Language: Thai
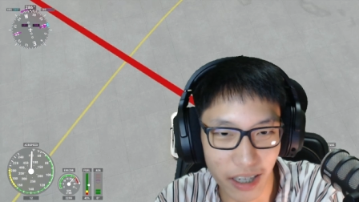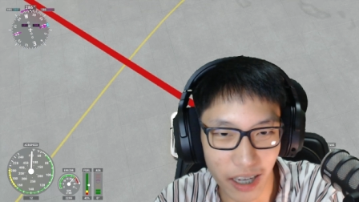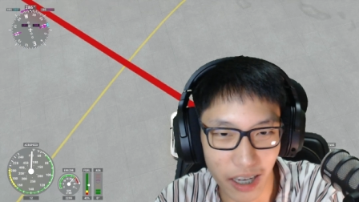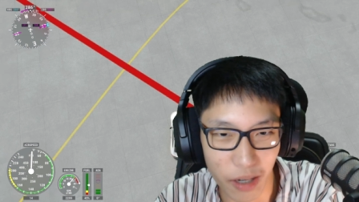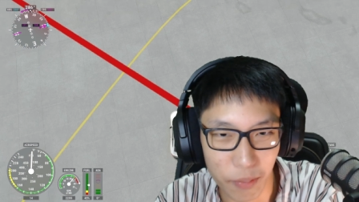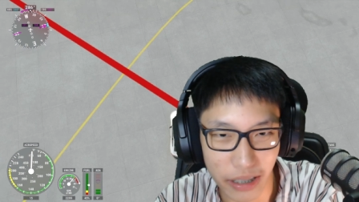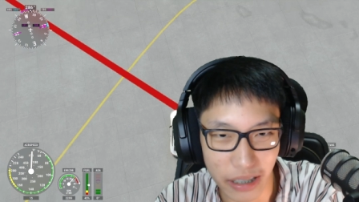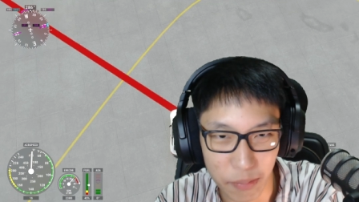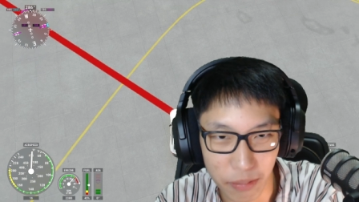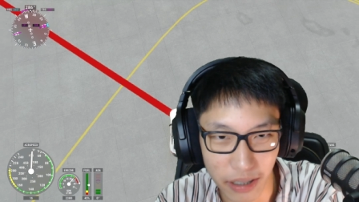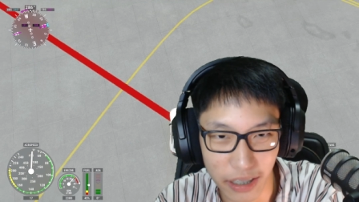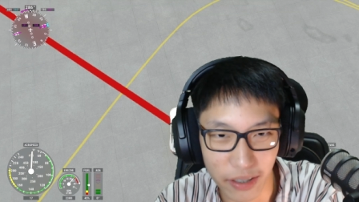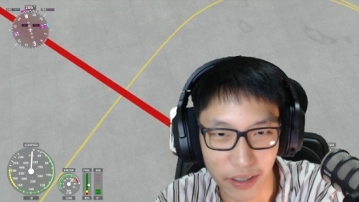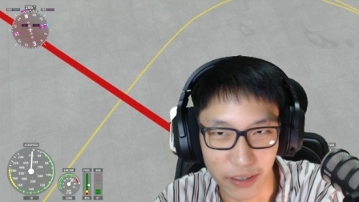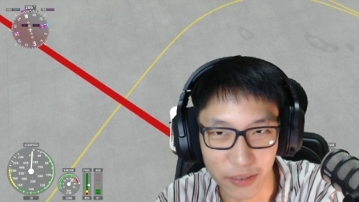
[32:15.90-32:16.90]
ไปดิฟกันดี
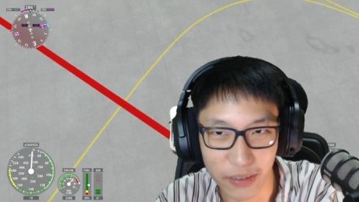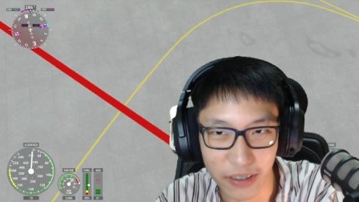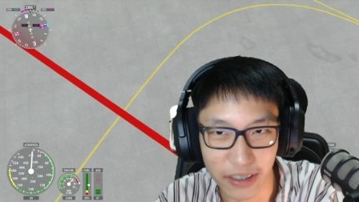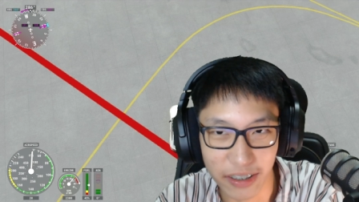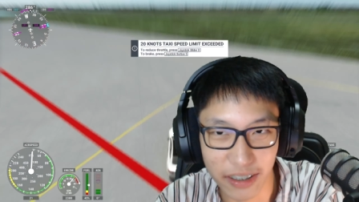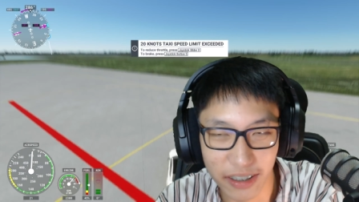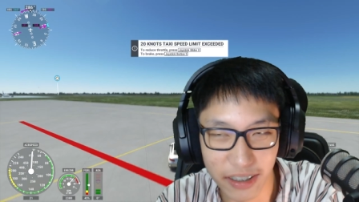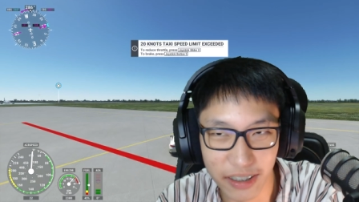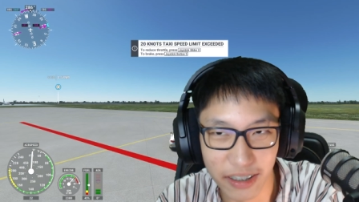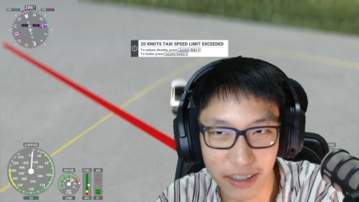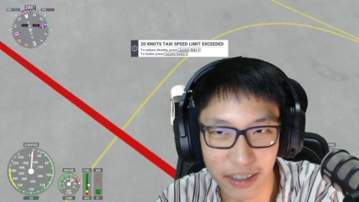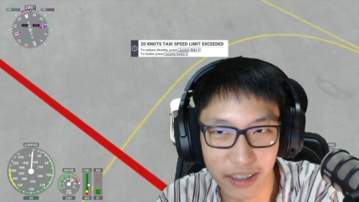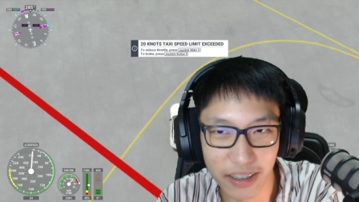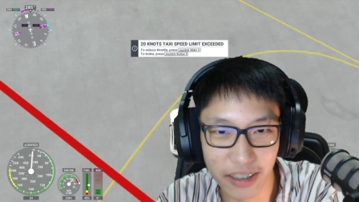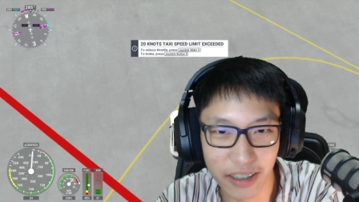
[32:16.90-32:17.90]
กว่าทุกคน
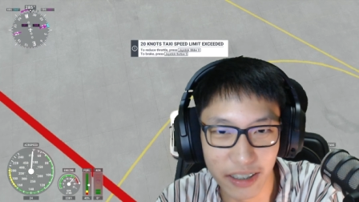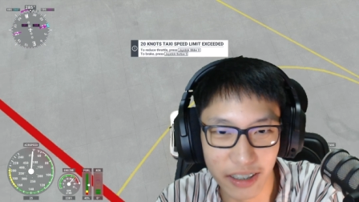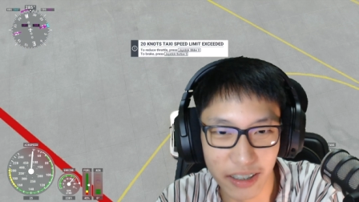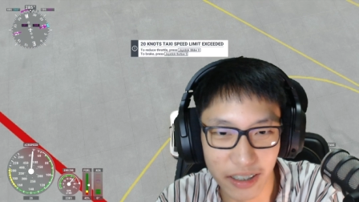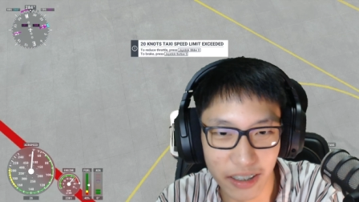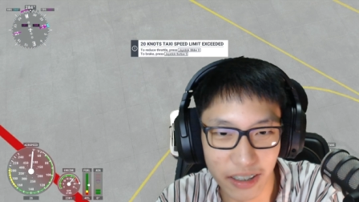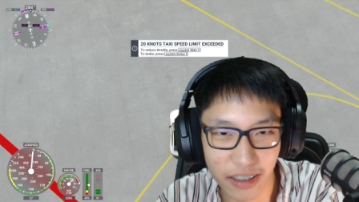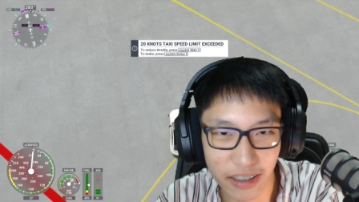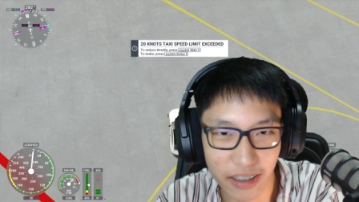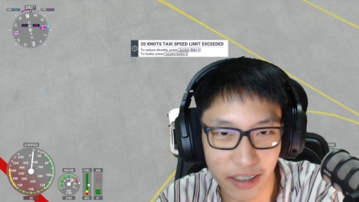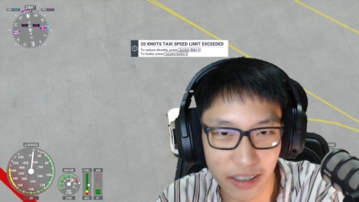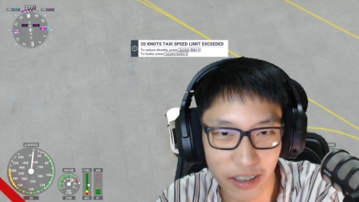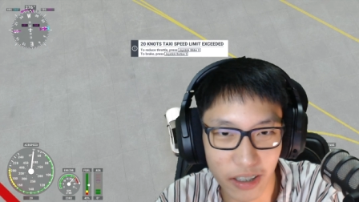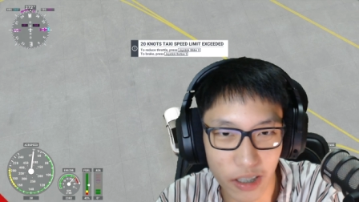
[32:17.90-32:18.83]
ขอเสียพี่บอลใหม่แบบ